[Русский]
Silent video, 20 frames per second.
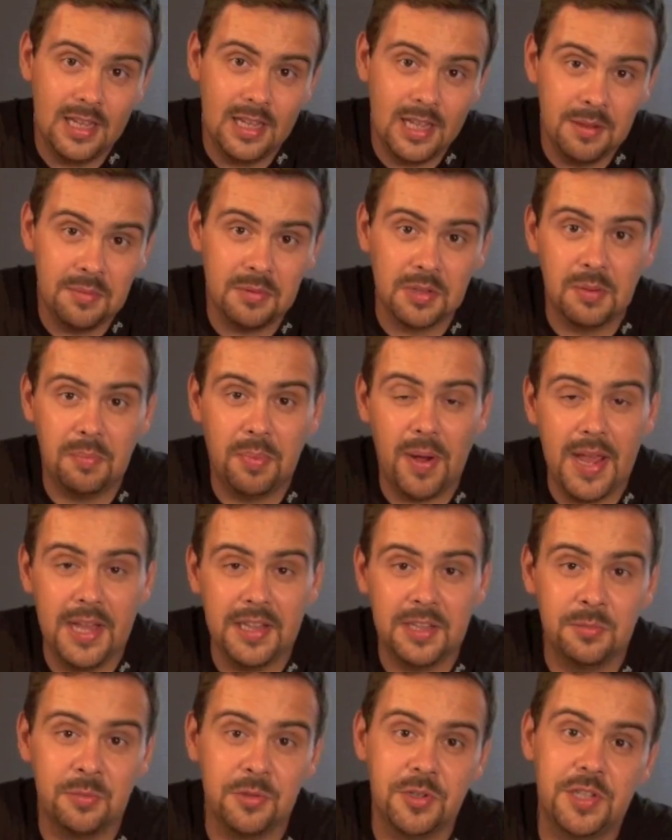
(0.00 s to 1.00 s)
Именно
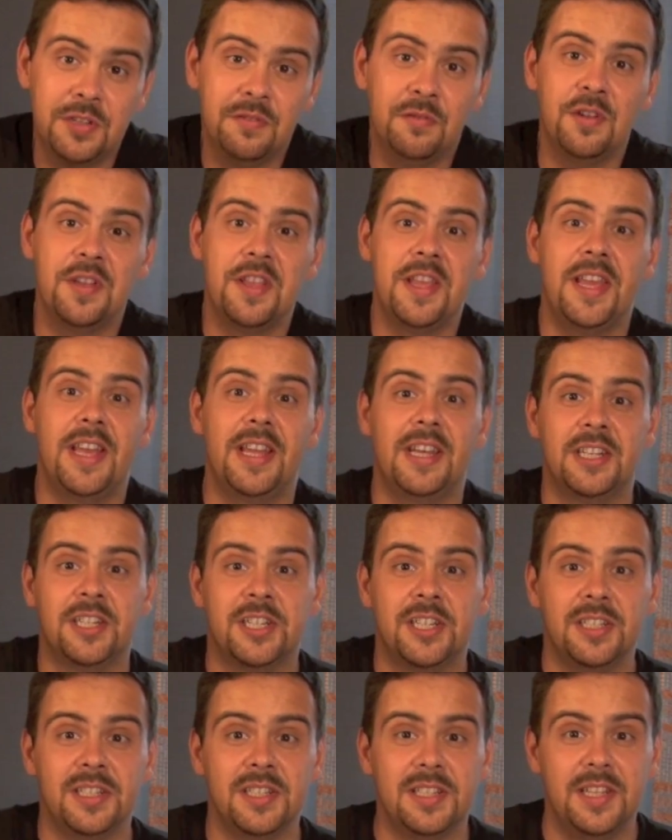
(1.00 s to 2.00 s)
поэтому сегодня я
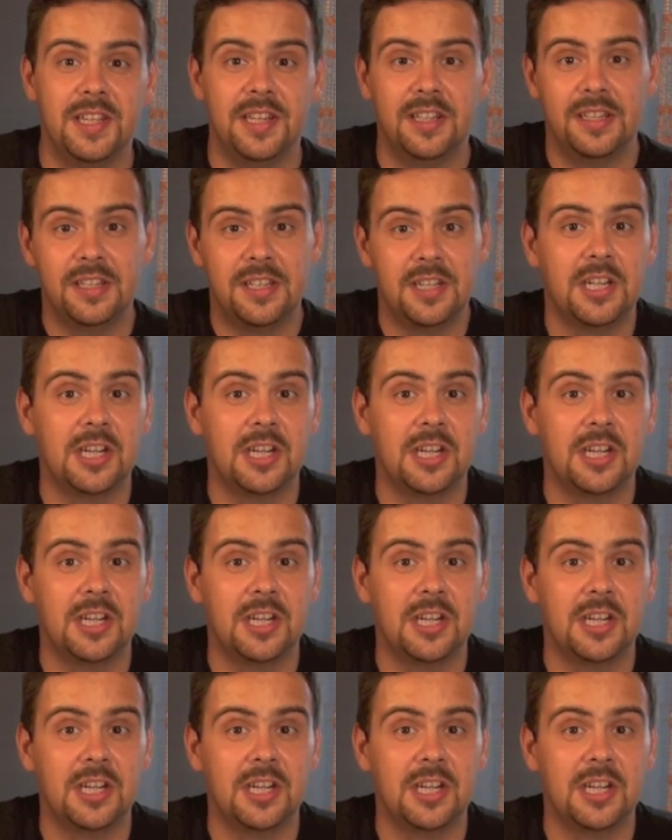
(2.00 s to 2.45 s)
решил сделать